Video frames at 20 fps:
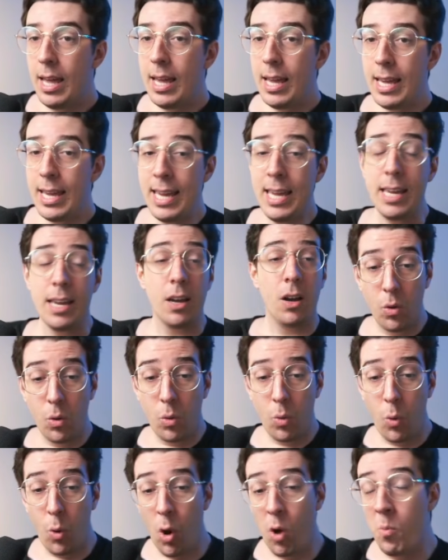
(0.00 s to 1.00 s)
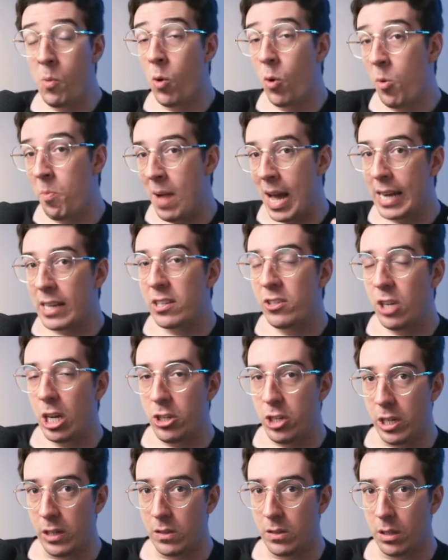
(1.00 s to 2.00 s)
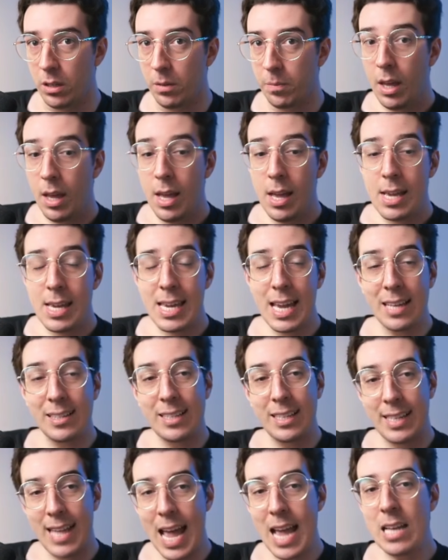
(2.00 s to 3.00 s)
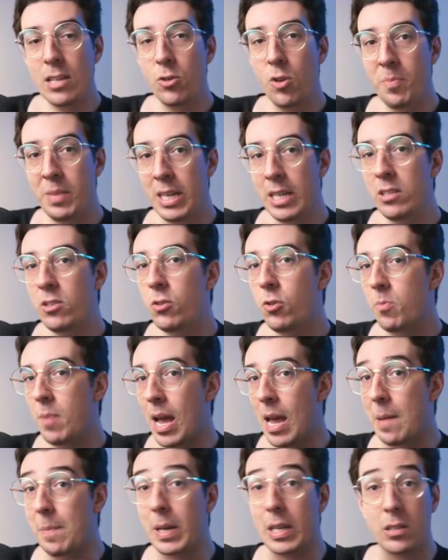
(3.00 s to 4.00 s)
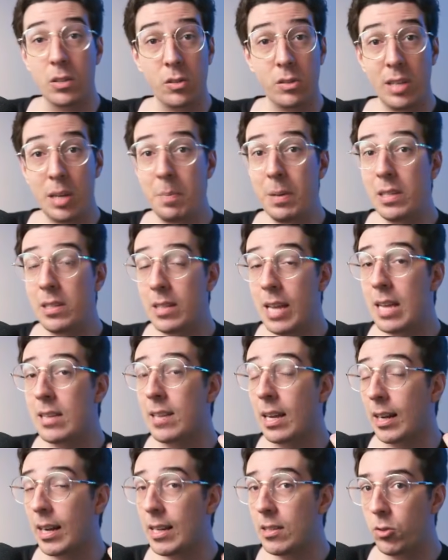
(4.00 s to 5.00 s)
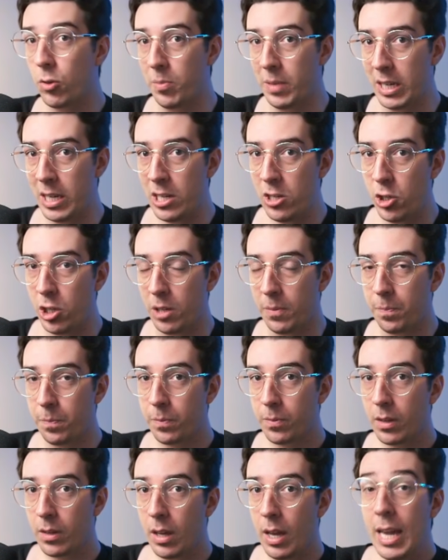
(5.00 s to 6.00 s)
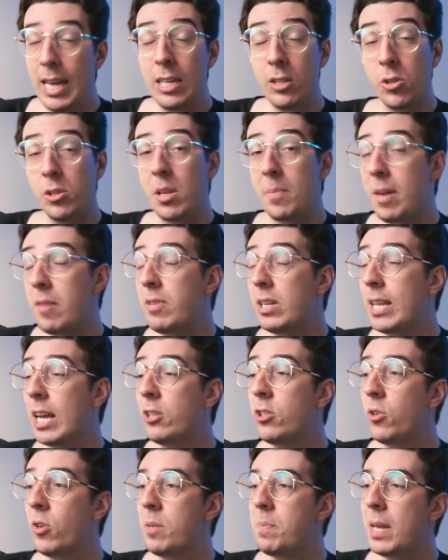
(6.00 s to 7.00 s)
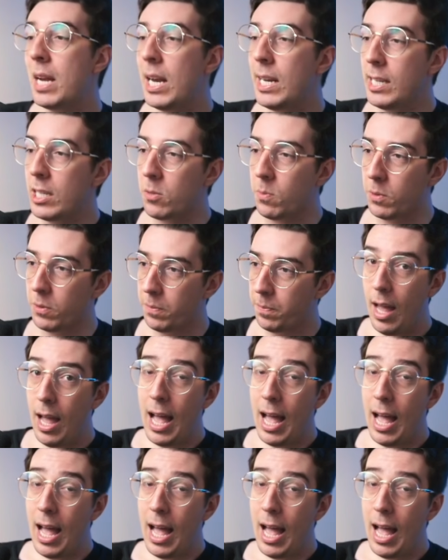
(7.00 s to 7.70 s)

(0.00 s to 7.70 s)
E, como o Marx já disse, que as ideias dominantes de uma época são sempre as ideias da classe dominante, isso também é verdade no imperialismo.